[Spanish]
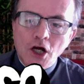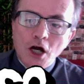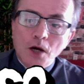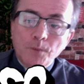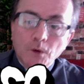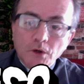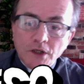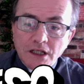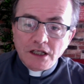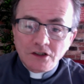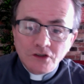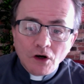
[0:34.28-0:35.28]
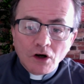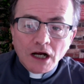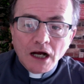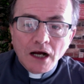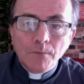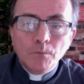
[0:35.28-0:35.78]
Porque el
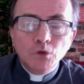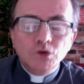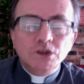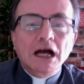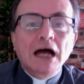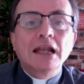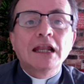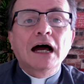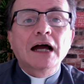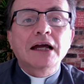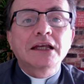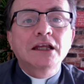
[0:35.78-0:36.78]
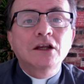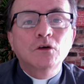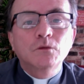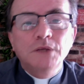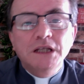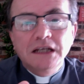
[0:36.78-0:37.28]
yoga busca la
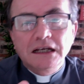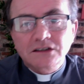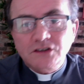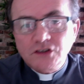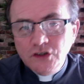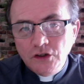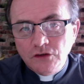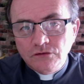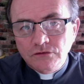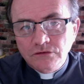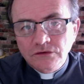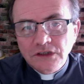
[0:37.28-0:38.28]
iluminación,